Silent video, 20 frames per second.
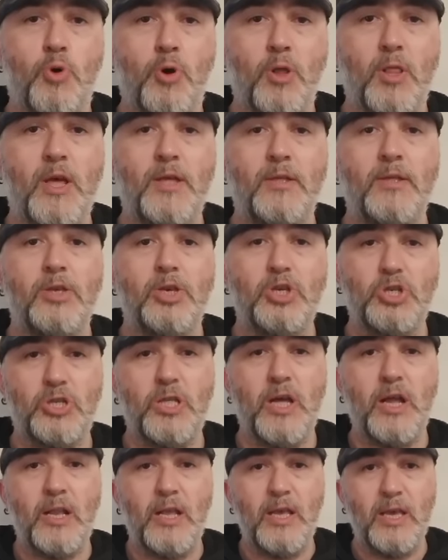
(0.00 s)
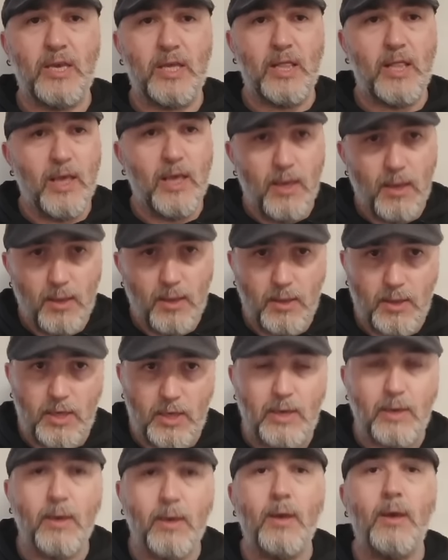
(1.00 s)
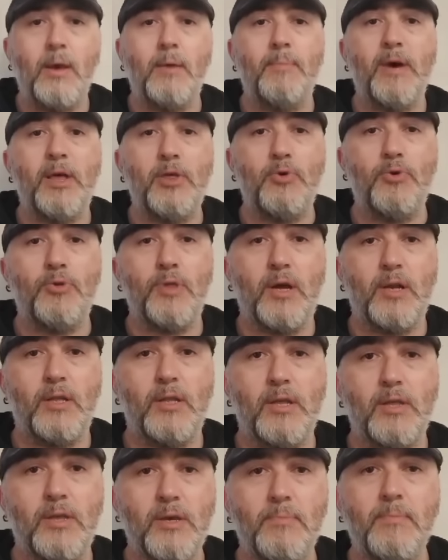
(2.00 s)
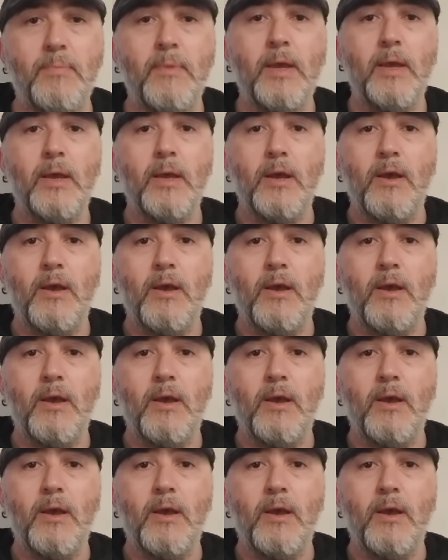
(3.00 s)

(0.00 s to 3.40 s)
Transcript: olan kişilerle ilgili ki ben onlardanım